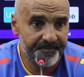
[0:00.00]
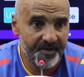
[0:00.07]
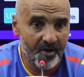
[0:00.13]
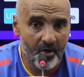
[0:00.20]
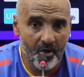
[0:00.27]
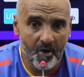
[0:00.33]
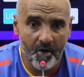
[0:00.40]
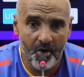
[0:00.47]

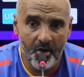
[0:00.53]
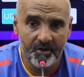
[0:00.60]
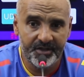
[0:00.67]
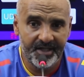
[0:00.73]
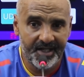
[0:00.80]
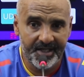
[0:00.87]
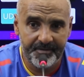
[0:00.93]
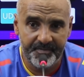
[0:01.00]
ho
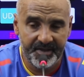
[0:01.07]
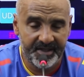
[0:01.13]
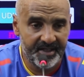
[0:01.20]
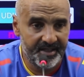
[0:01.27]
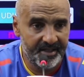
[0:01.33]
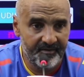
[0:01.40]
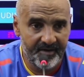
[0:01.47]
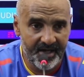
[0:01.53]
delle
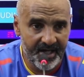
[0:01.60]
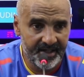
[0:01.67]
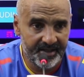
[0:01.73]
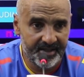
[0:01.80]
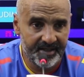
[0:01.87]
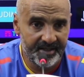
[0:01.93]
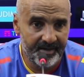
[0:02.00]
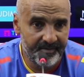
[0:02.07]
aspettative
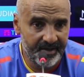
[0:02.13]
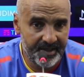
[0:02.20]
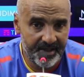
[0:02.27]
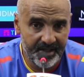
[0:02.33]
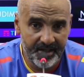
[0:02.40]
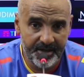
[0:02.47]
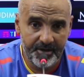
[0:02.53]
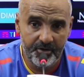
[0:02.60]
alte da me
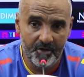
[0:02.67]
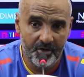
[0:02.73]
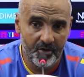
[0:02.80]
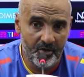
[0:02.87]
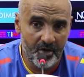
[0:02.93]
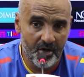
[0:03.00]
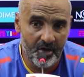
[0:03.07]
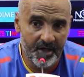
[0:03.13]
stesso e,
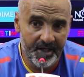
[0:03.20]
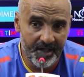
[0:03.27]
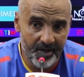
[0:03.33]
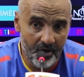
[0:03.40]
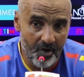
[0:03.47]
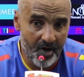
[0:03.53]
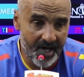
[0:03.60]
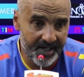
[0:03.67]
ho, e le
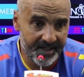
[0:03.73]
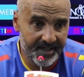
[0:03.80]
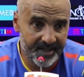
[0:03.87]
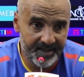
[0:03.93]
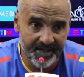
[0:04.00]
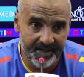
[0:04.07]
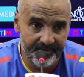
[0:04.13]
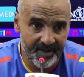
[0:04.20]
ho
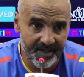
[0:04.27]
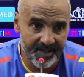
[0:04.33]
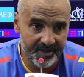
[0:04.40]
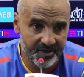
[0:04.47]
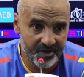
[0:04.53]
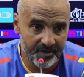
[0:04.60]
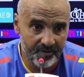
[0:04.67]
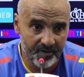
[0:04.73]
anche dai miei
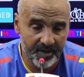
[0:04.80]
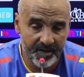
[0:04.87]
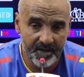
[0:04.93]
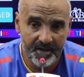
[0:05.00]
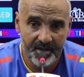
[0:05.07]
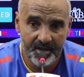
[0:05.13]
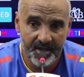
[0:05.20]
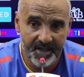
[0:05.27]
calciatori
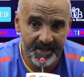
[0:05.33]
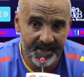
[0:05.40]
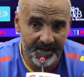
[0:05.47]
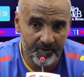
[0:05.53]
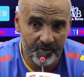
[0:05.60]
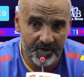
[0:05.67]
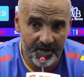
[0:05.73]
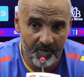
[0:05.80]
e
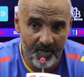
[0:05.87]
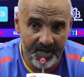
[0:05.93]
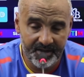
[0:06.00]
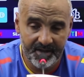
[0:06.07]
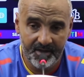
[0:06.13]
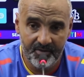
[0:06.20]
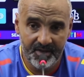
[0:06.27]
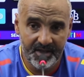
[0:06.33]
da tutti
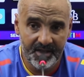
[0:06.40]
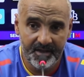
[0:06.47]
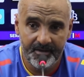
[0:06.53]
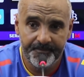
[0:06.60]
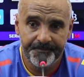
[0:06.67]
quanti, quindi